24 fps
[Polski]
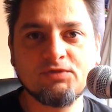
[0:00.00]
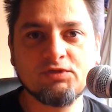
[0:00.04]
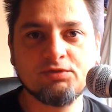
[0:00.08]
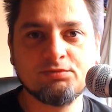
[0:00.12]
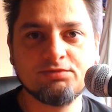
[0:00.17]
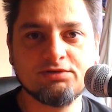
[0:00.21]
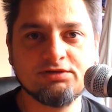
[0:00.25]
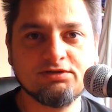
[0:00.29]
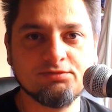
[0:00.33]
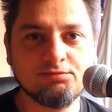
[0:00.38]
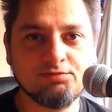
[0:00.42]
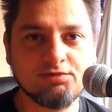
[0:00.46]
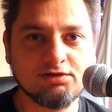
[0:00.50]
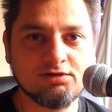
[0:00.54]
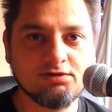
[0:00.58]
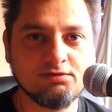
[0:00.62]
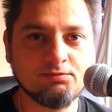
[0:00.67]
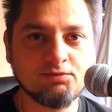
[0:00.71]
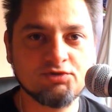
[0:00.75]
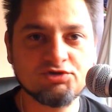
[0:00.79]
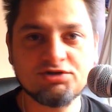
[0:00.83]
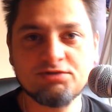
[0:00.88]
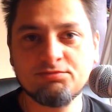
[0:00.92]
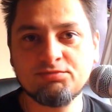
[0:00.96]
to by dopiero,
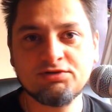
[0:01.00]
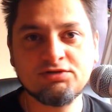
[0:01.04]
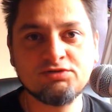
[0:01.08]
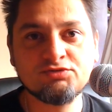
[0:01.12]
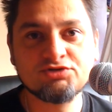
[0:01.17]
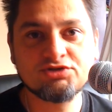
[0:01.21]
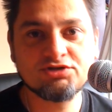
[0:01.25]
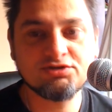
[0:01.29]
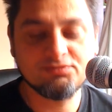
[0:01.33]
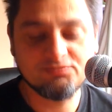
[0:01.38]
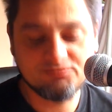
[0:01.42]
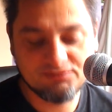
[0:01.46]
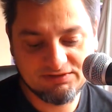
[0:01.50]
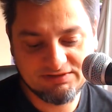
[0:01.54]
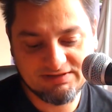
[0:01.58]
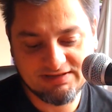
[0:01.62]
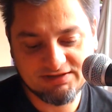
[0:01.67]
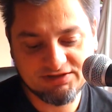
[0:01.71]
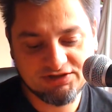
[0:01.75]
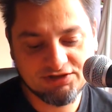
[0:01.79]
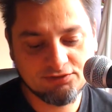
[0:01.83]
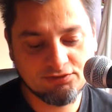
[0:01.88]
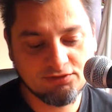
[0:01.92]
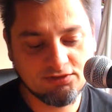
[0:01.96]
może by ludziom
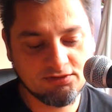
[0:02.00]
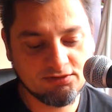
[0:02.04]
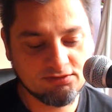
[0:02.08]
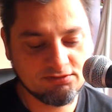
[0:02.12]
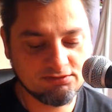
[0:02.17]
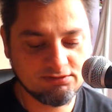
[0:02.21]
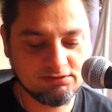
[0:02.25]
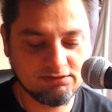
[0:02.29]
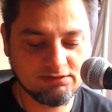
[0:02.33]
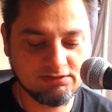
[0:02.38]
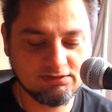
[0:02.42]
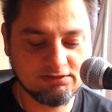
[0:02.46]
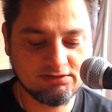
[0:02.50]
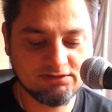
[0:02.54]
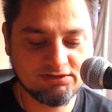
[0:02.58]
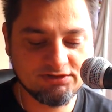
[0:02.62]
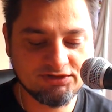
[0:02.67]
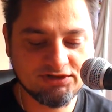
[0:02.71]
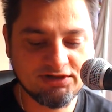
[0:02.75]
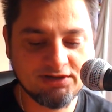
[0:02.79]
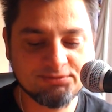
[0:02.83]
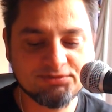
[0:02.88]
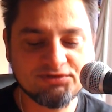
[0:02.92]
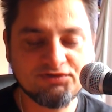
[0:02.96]
zaczęło y,
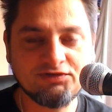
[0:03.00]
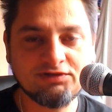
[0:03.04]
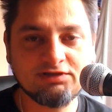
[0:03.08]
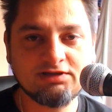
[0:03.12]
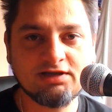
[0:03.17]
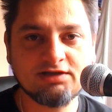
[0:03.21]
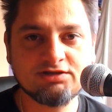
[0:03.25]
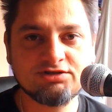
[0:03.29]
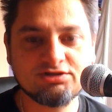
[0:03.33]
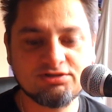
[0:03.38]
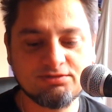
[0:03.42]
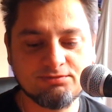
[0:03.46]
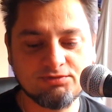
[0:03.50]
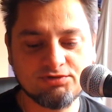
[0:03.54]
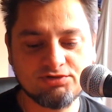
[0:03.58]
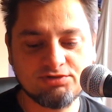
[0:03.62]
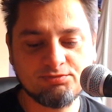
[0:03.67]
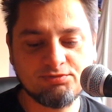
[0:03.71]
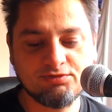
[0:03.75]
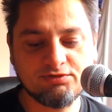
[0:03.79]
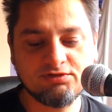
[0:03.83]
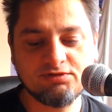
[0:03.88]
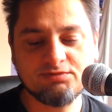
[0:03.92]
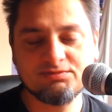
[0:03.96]
coś tam świtać, że
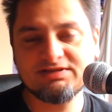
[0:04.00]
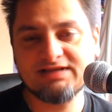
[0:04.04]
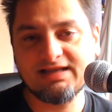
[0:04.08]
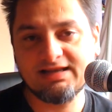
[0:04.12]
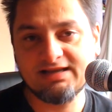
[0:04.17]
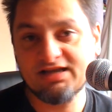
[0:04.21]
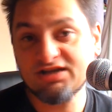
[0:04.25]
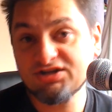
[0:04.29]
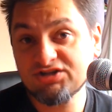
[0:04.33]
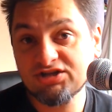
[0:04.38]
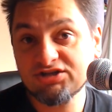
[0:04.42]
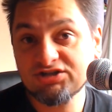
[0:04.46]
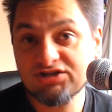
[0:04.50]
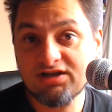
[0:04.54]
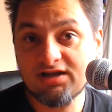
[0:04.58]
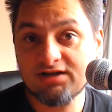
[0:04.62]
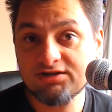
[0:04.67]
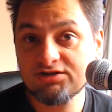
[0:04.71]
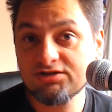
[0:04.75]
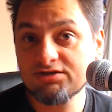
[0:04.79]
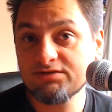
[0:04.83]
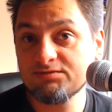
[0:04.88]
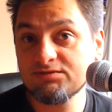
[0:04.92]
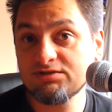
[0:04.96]
może powinienem zależeć
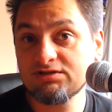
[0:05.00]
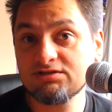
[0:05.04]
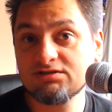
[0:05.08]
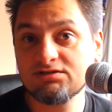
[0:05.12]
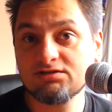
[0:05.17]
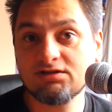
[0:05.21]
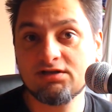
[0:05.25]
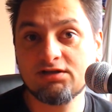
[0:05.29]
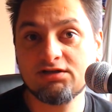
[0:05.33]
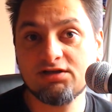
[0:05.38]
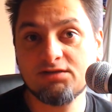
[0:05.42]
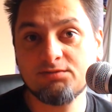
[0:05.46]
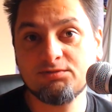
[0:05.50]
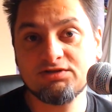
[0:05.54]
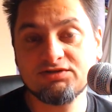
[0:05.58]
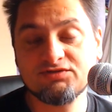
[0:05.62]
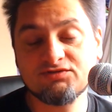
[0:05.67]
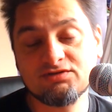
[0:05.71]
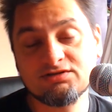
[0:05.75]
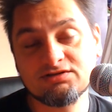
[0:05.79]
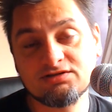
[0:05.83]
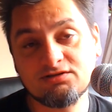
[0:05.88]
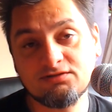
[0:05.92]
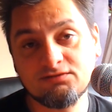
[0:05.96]
na czymś, a nie mieć
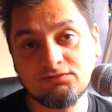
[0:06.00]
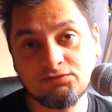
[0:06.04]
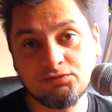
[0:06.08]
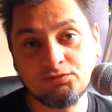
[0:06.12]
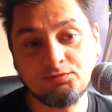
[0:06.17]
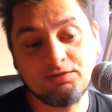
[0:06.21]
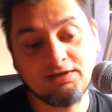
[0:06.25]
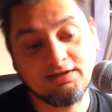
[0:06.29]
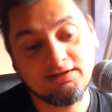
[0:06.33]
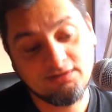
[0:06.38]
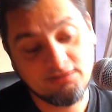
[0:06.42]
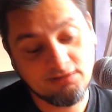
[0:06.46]
wszystko w dupie.